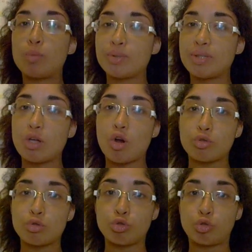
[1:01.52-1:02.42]
lo posterò
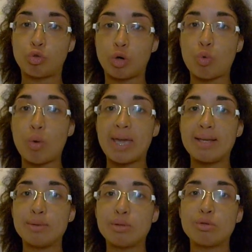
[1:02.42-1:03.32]
sotto a
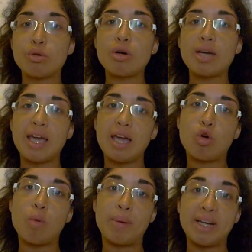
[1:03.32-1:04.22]
questo e
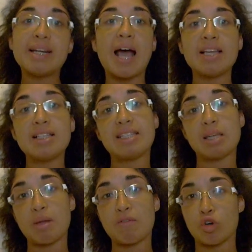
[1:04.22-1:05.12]
comparirà
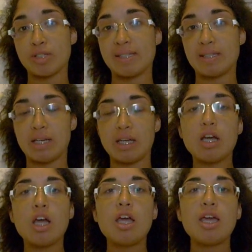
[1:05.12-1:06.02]
insieme ai vostri.
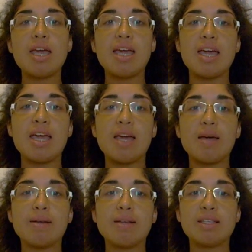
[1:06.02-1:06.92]

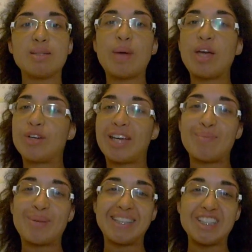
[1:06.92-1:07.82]
E, ehm, spero
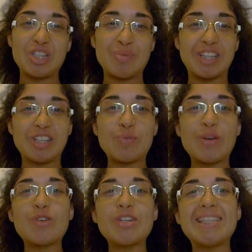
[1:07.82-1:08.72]
che partecipiate
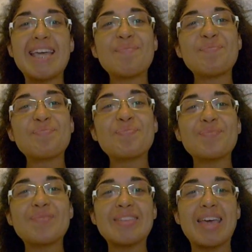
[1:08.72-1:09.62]
numerose
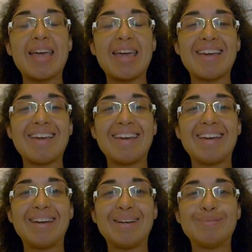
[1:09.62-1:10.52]

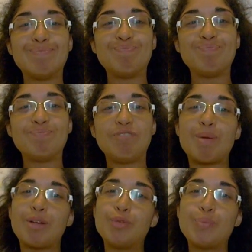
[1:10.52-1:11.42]
e, um, vi
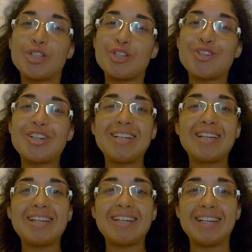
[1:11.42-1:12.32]
mando un
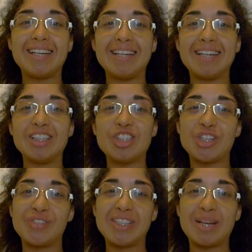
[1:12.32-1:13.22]
bacione e
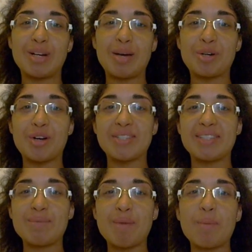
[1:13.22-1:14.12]
ci vediamo alla
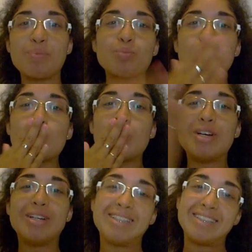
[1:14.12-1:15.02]
prossima.
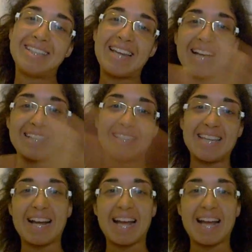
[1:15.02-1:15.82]
Grazie